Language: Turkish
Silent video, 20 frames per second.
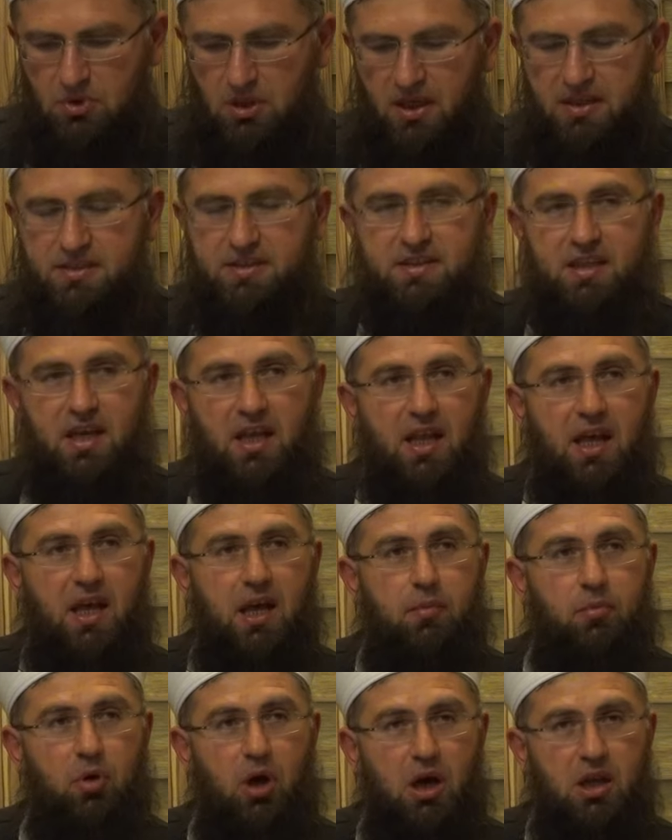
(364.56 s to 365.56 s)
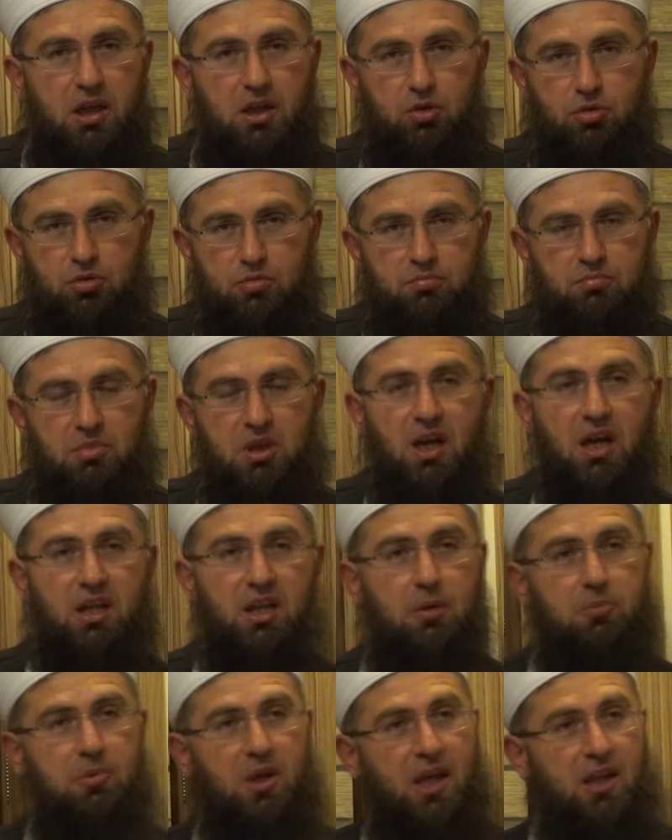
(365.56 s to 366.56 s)
Esselamu aleykum. Bir
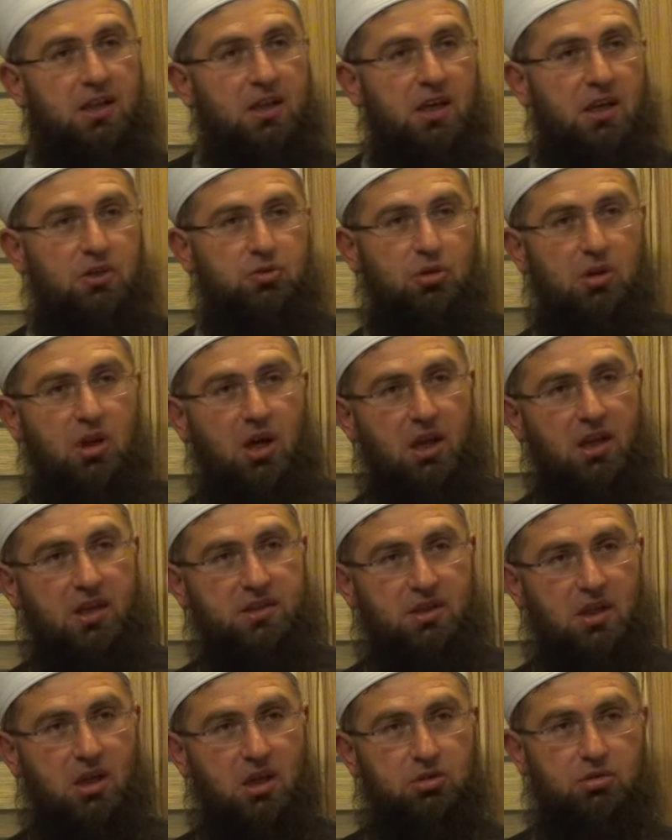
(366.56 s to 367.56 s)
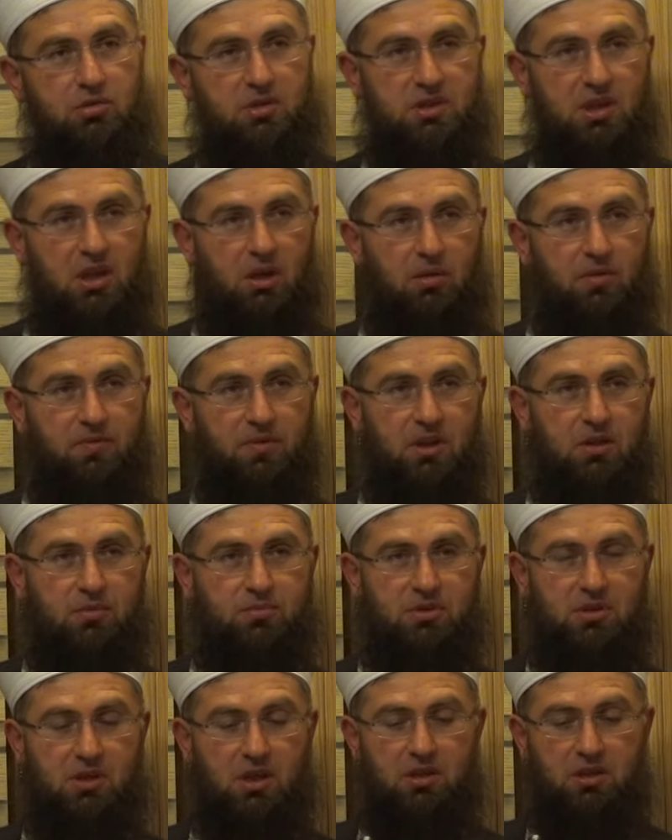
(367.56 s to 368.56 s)
adam geldi Resulullah aleyhissalatu vesselam
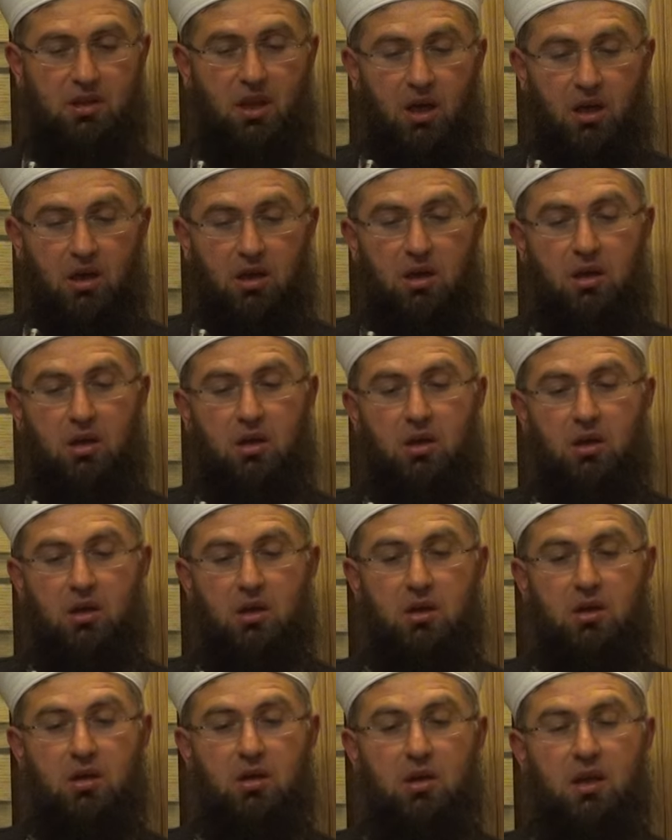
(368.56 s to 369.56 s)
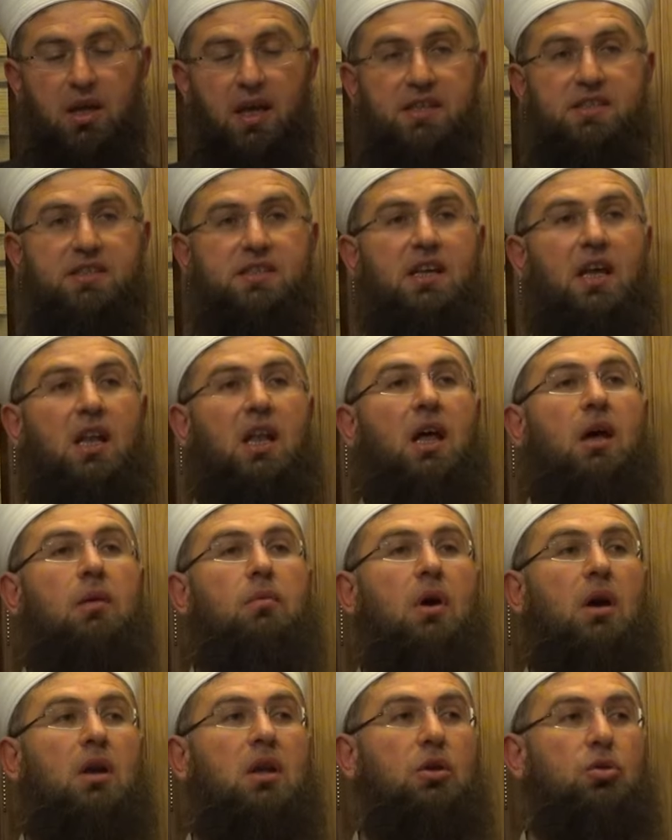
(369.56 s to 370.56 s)
Efendimiz'in yanına.
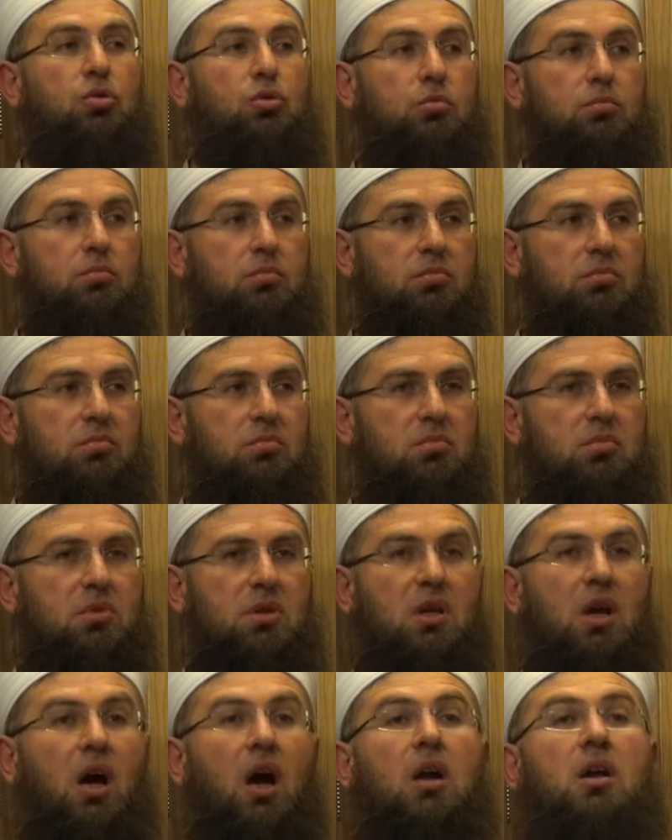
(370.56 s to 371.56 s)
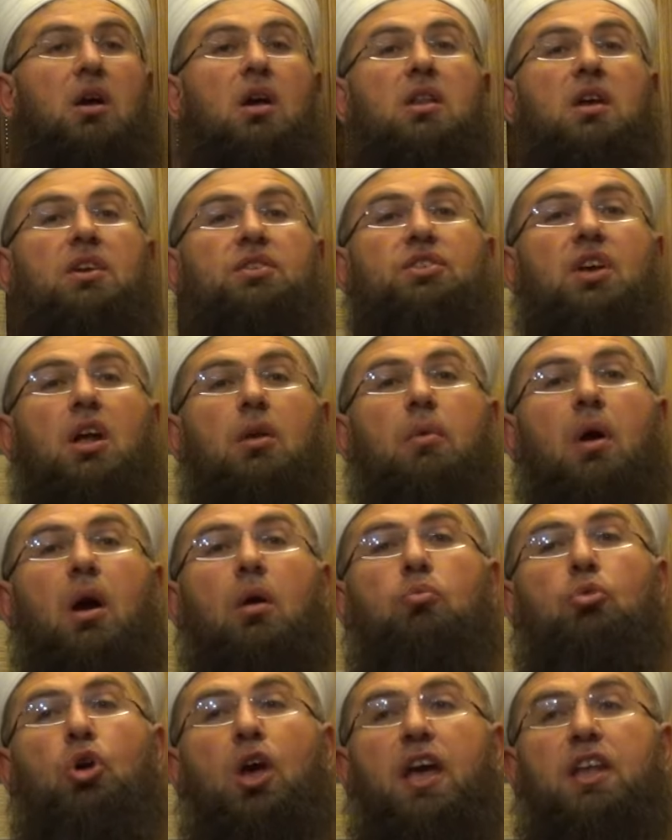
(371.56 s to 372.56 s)
Esselamu aleyküm. Arkadaşlar
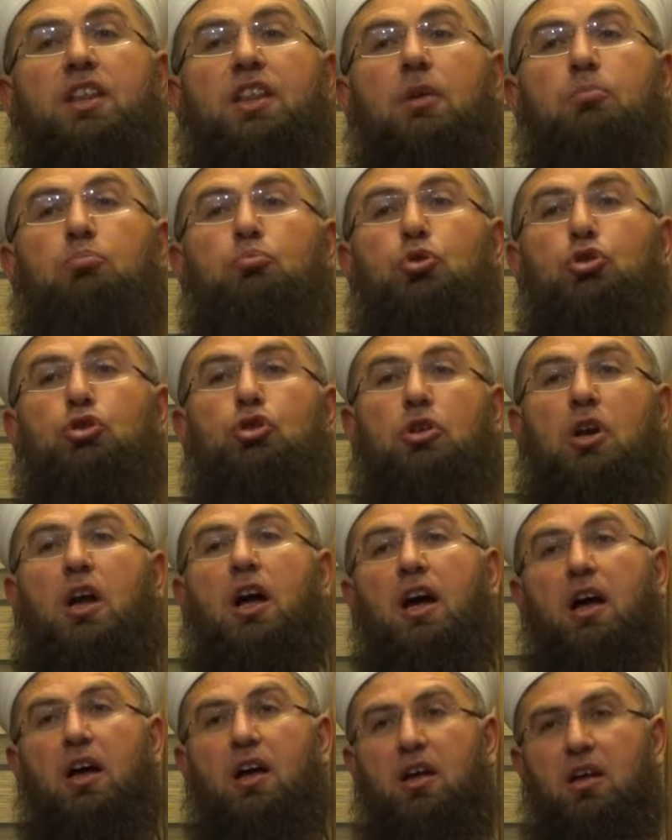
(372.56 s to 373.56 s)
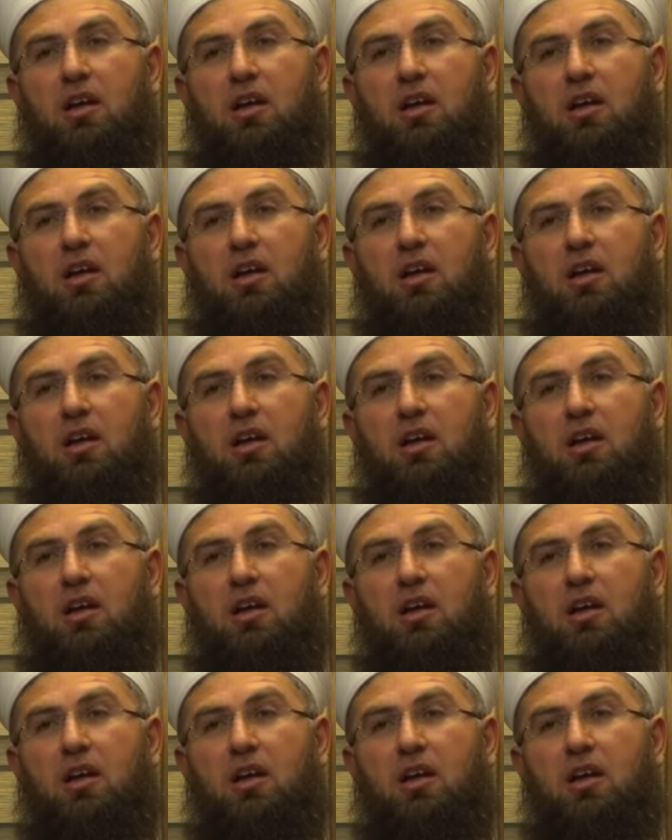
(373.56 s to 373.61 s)
bak bu edep budur ha.